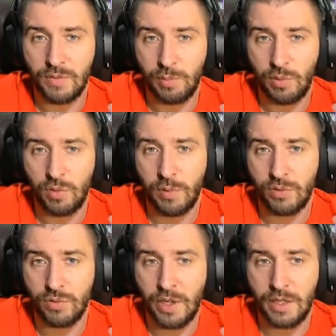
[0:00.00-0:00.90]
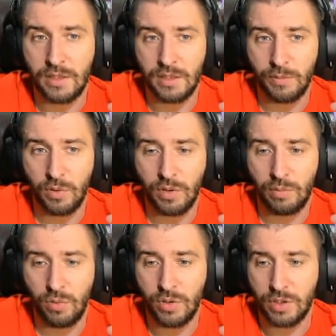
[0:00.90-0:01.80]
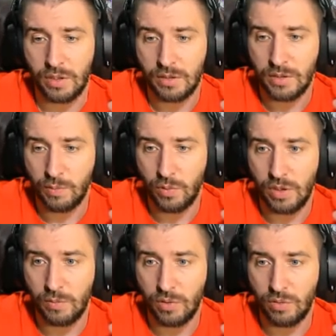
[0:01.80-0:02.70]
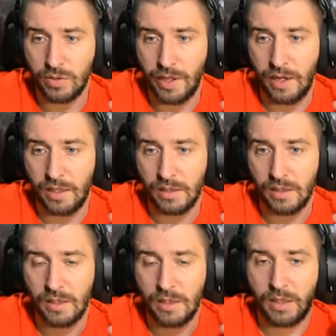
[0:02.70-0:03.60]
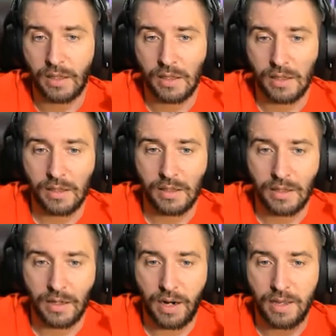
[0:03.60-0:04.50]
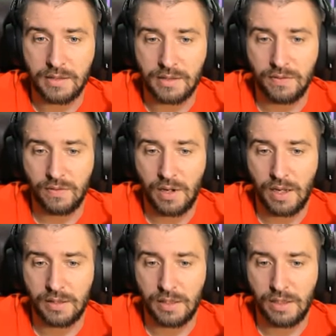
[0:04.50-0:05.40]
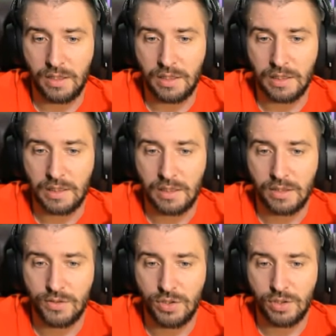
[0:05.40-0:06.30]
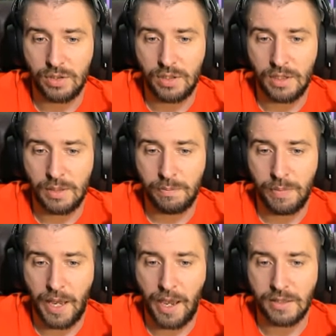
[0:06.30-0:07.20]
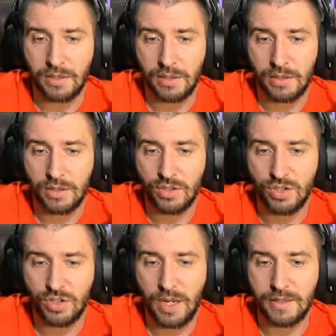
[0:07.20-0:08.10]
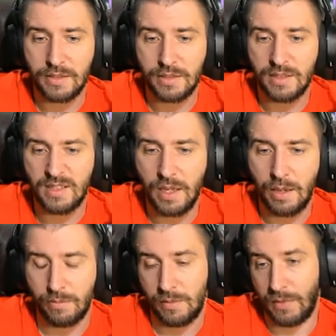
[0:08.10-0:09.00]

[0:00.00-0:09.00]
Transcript: вы плюх получаете намного больше. Смотрим хрустальный. А, раз, два, три, четыре, пять, шесть, семь.